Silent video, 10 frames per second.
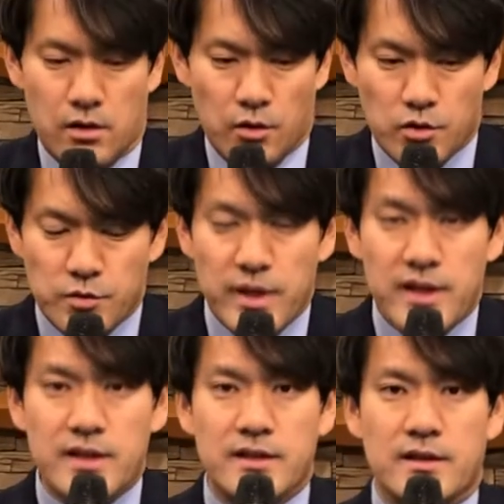
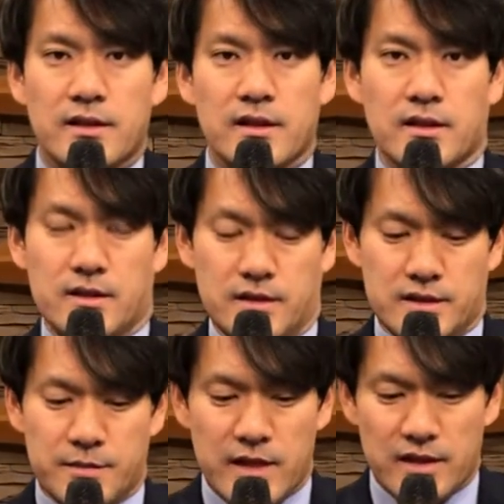요즘에는
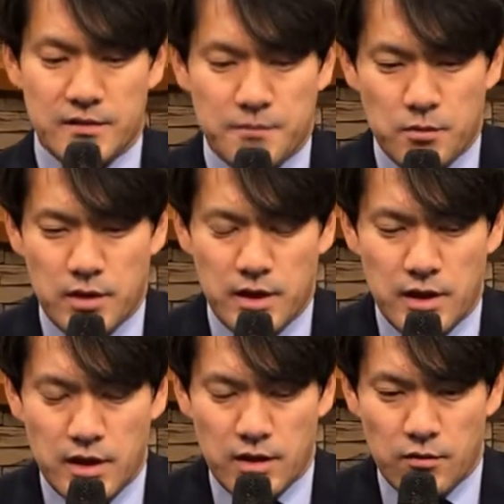그
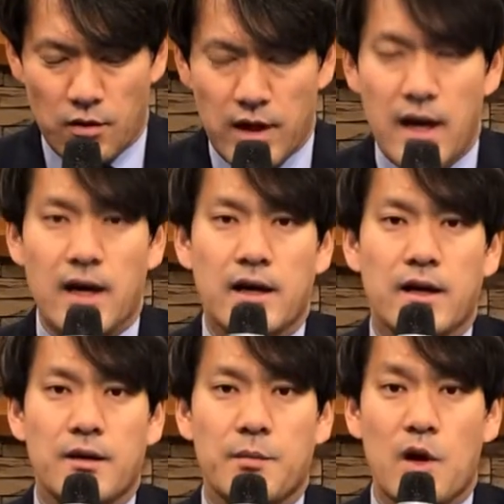스마트폰이
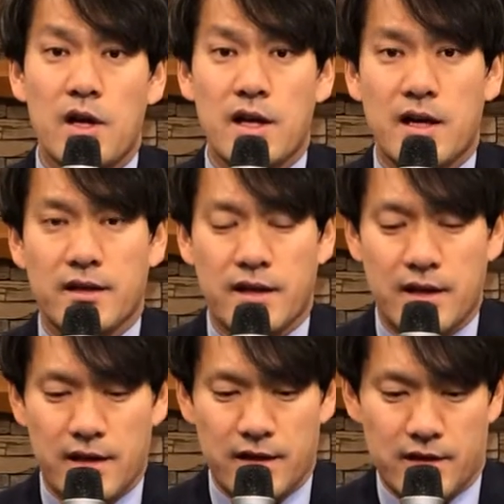워낙
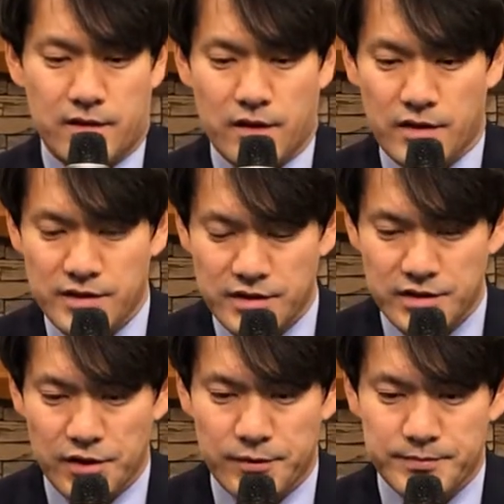편리하게 되어
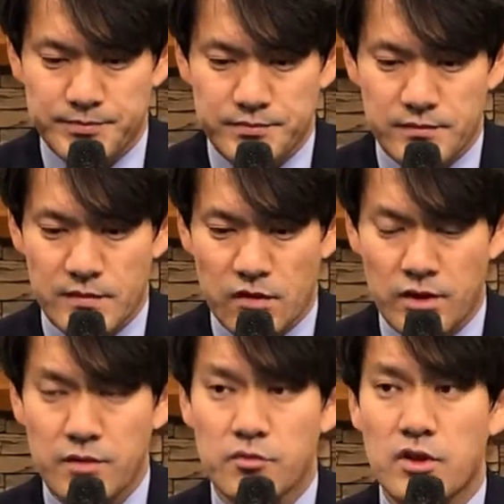있어서
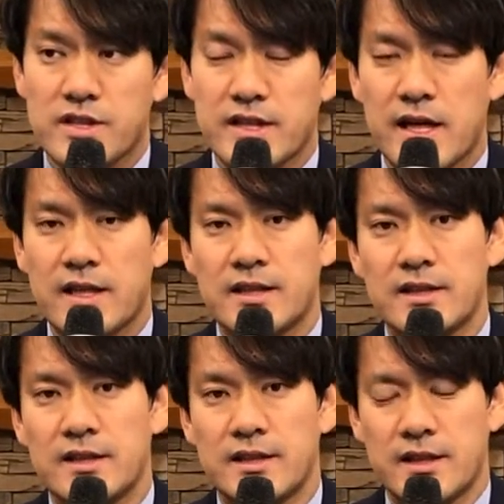우리는
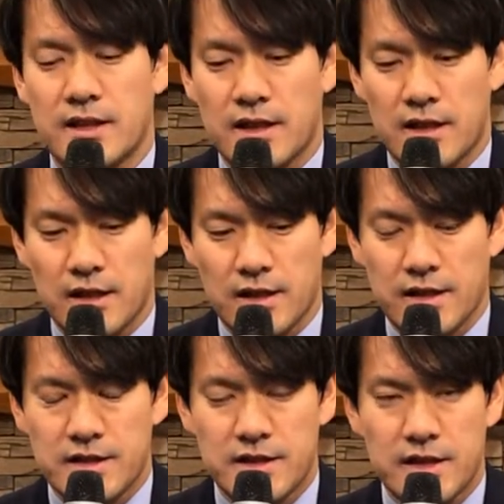무엇인가를
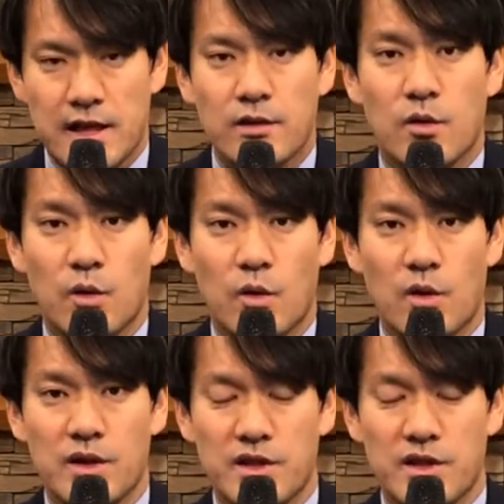잊지 않고